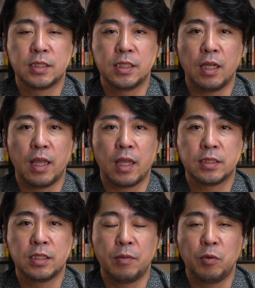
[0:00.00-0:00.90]
シン
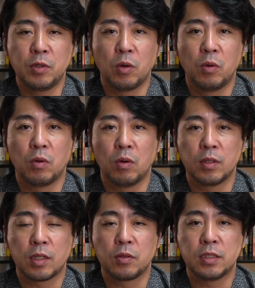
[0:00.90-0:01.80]
えー、シンガポールや香
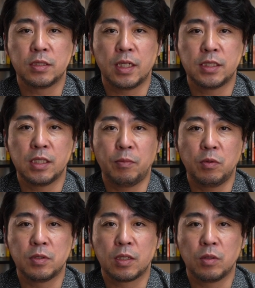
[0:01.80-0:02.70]
港だとですね、
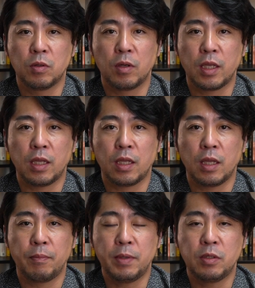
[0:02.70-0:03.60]
シンガポールだと、
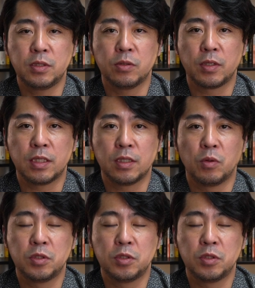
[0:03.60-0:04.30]
えー、ピーク時のですね、